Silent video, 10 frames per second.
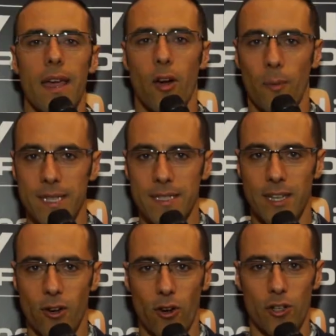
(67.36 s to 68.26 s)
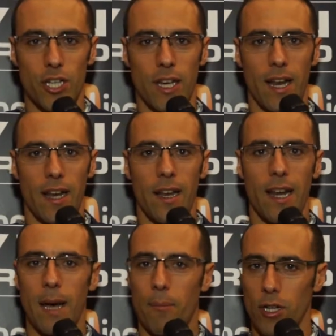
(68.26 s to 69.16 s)
E come disse Coco Chanel,
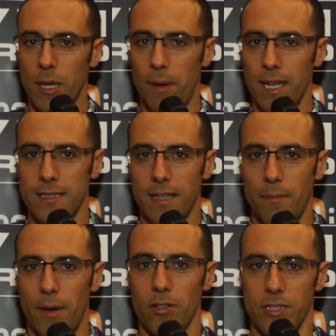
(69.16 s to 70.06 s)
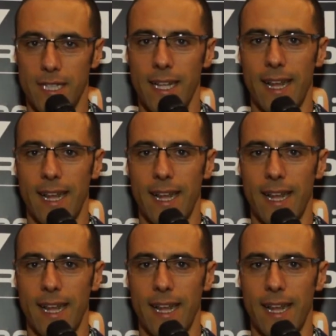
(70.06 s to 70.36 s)
la moda passa ma lo stile